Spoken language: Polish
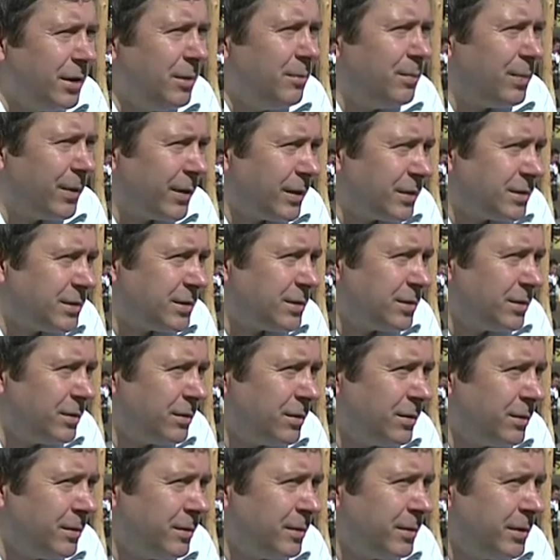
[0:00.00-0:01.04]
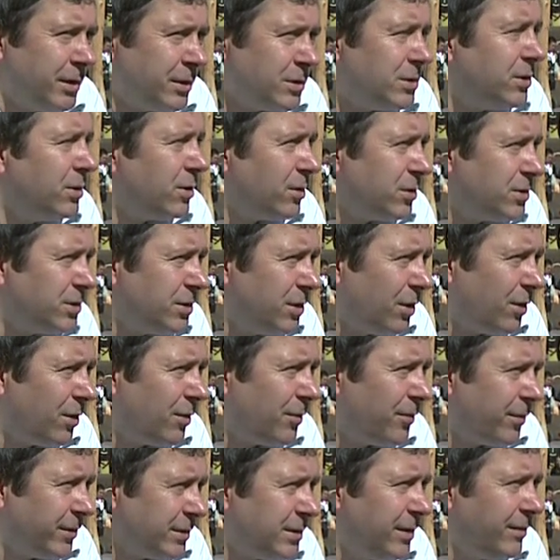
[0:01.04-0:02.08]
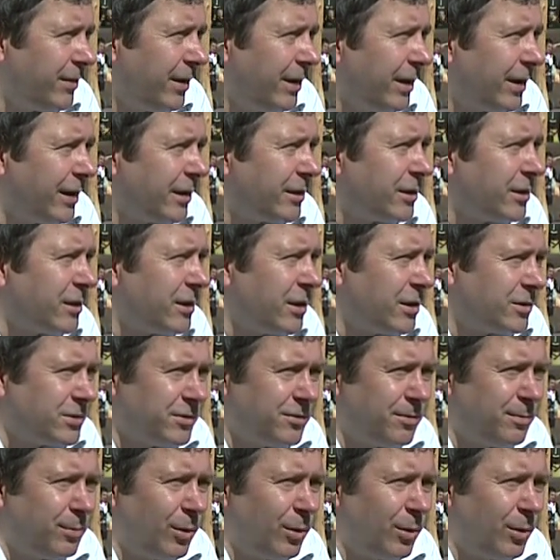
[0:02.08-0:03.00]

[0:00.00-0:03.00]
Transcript: imprez, y, jeśli chodzi o festiwale kataryniarzy w